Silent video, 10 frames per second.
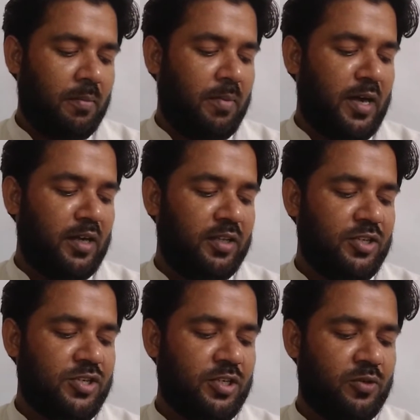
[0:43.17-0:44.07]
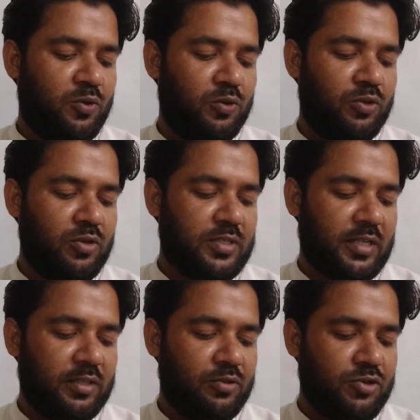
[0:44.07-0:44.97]
বাংলাদেশের ক্ষুদ্র
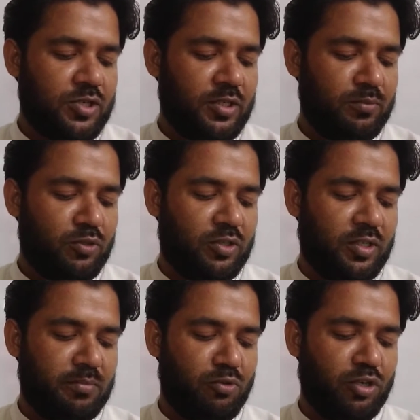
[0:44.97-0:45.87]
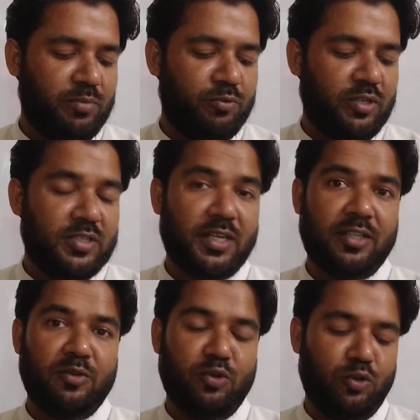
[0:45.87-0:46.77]
জাতিগোষ্ঠীর মধ্যে মণিপুরী
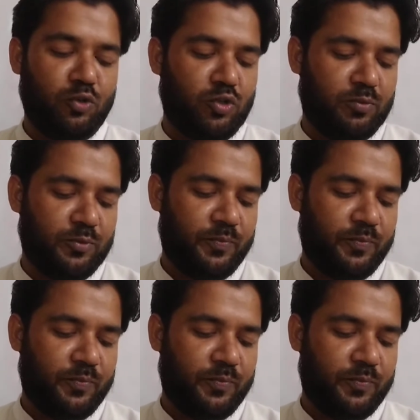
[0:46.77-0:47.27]
জাতি অন্যতম